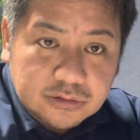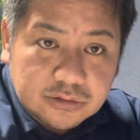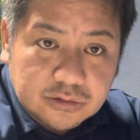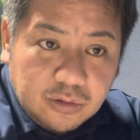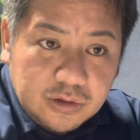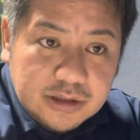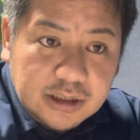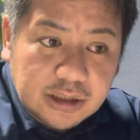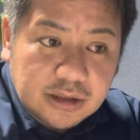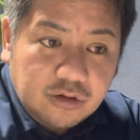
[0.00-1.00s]
法律
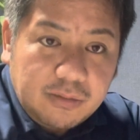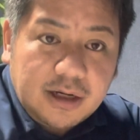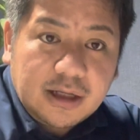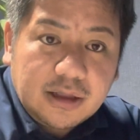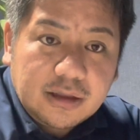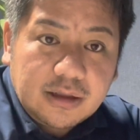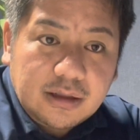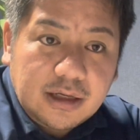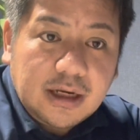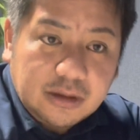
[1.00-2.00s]
的に止めら
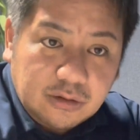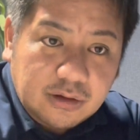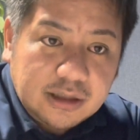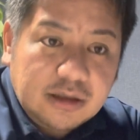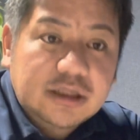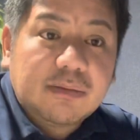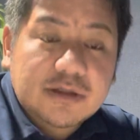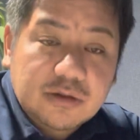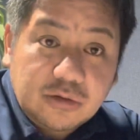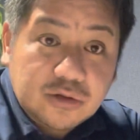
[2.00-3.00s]
れないとあなたは生きてま
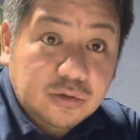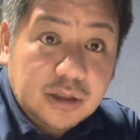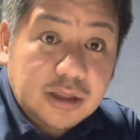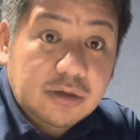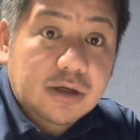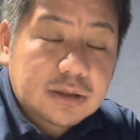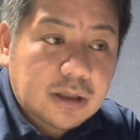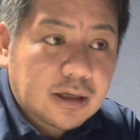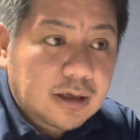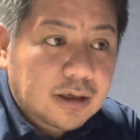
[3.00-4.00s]
すよという状態になるわけです
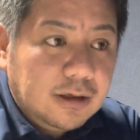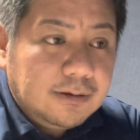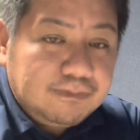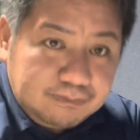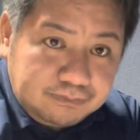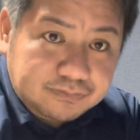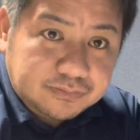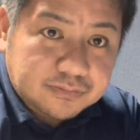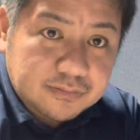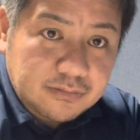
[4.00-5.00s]
ね、
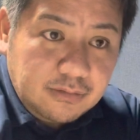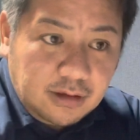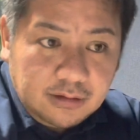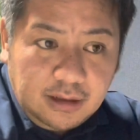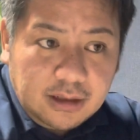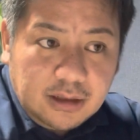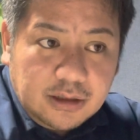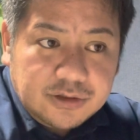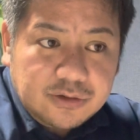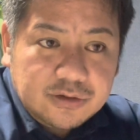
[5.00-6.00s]
うん、で
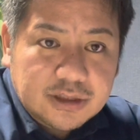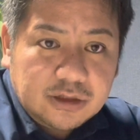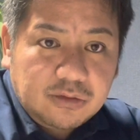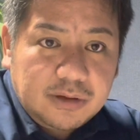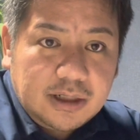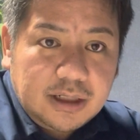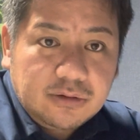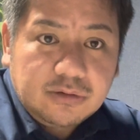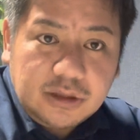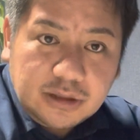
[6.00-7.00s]
それをしっかり止めない
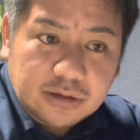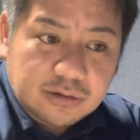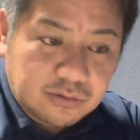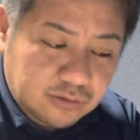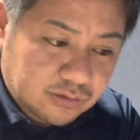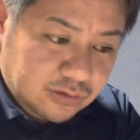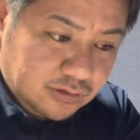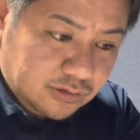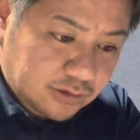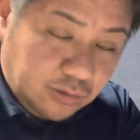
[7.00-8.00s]
ようにこの
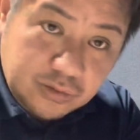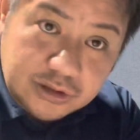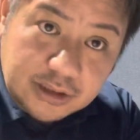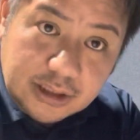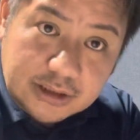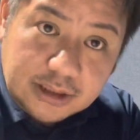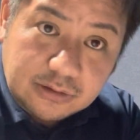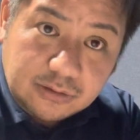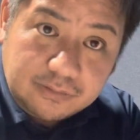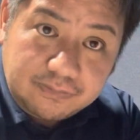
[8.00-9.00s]
後人がちゃん
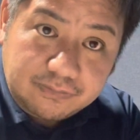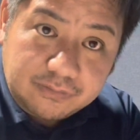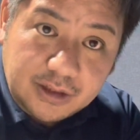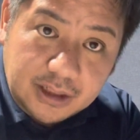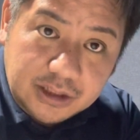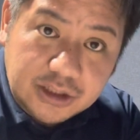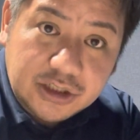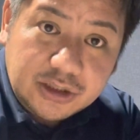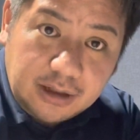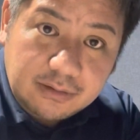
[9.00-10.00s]
と、ね、生
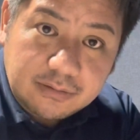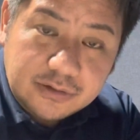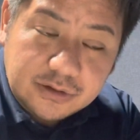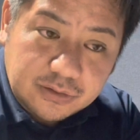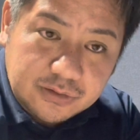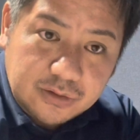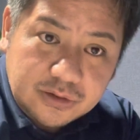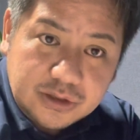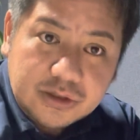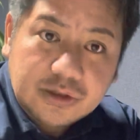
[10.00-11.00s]
きて存続
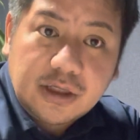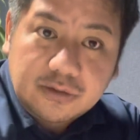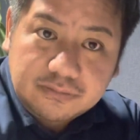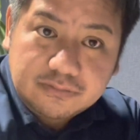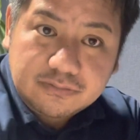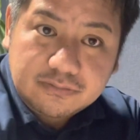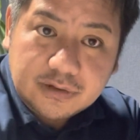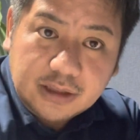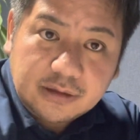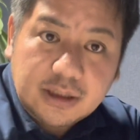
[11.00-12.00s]
し続ける
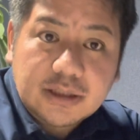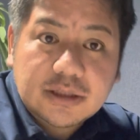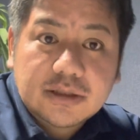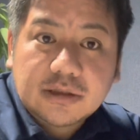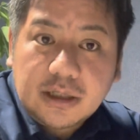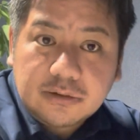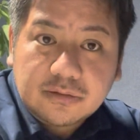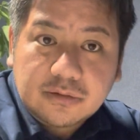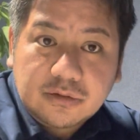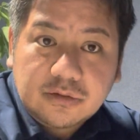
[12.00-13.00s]
発展し続け
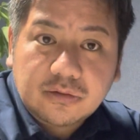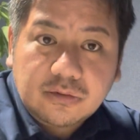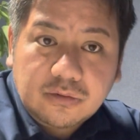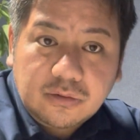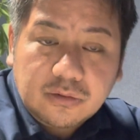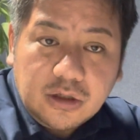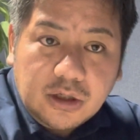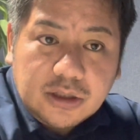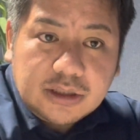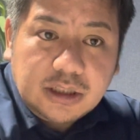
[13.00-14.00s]
るっていうことの
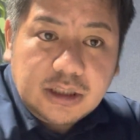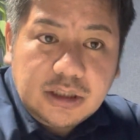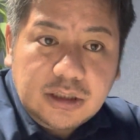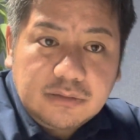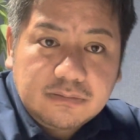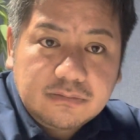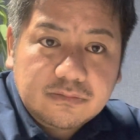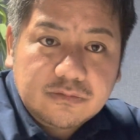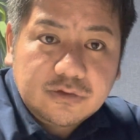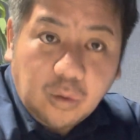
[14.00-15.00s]
責任
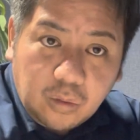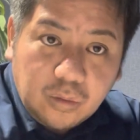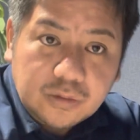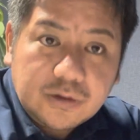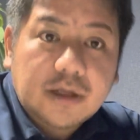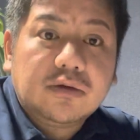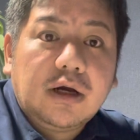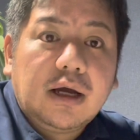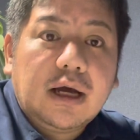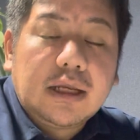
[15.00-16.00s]
を受けるの
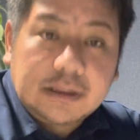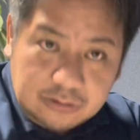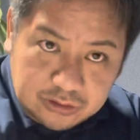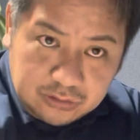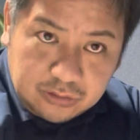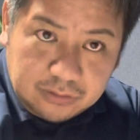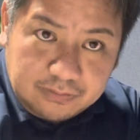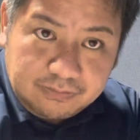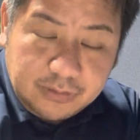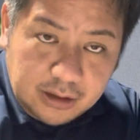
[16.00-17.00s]
があなたの仕事
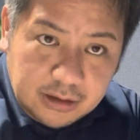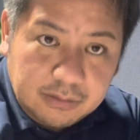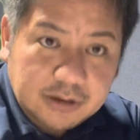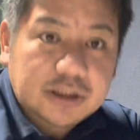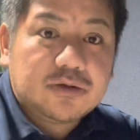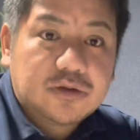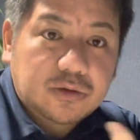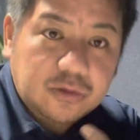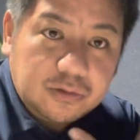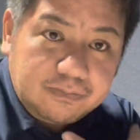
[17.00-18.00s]
ね私の仕
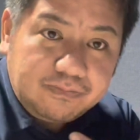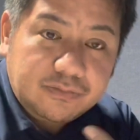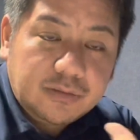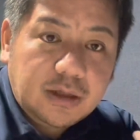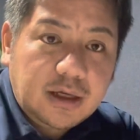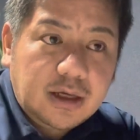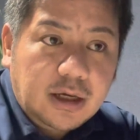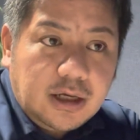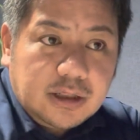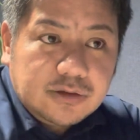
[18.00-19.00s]
事で、
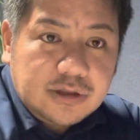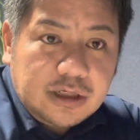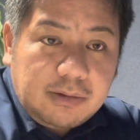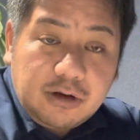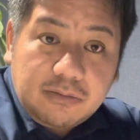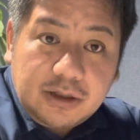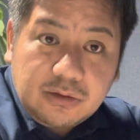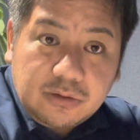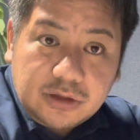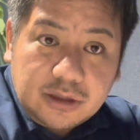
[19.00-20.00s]
そちらに今目の前
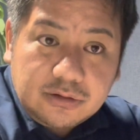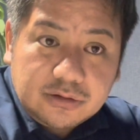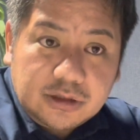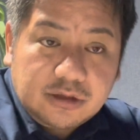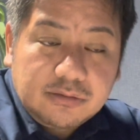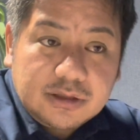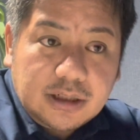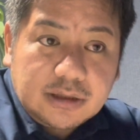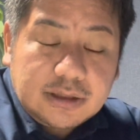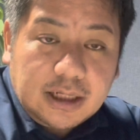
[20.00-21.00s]
で起きてる、例えばじゃあ
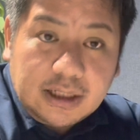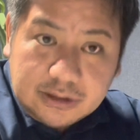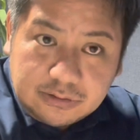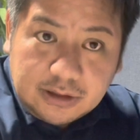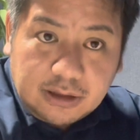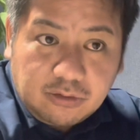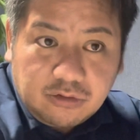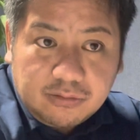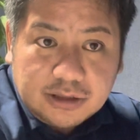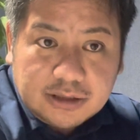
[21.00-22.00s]
サッカースクールだったら子
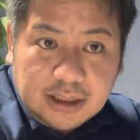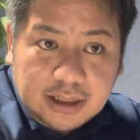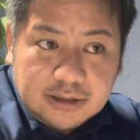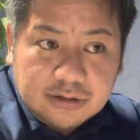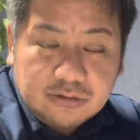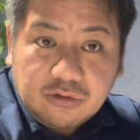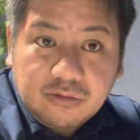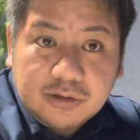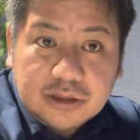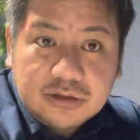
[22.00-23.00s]
供たち、サッカースクールの子
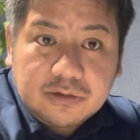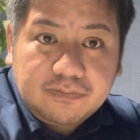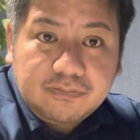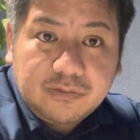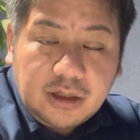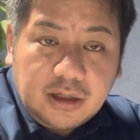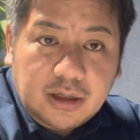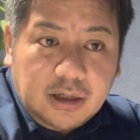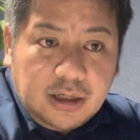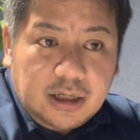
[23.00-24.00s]
供たちを
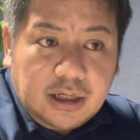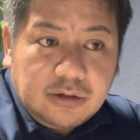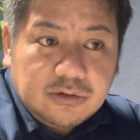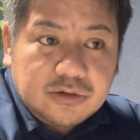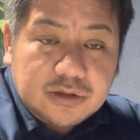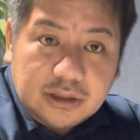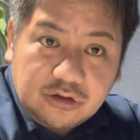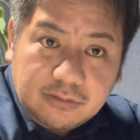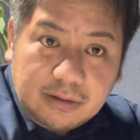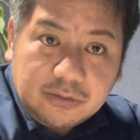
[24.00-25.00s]
ね、えー、命をちゃん
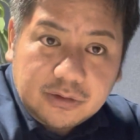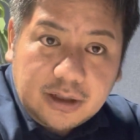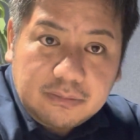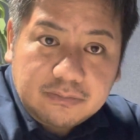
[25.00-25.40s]
と守って、